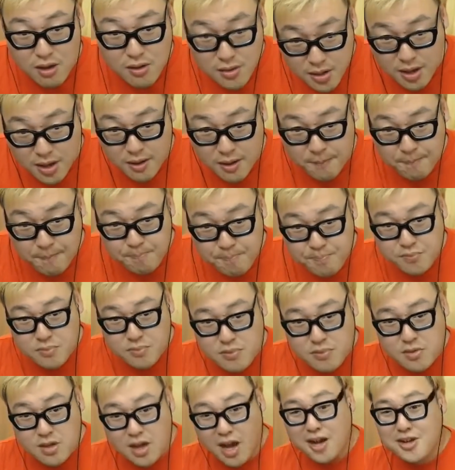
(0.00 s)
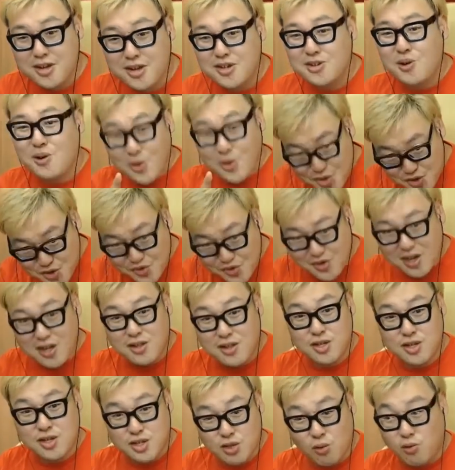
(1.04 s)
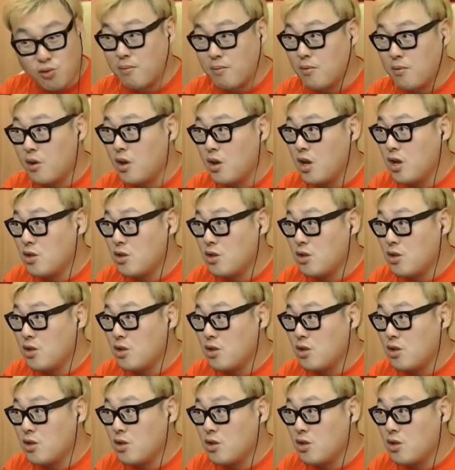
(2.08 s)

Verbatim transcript: ねえ、150円ですよな。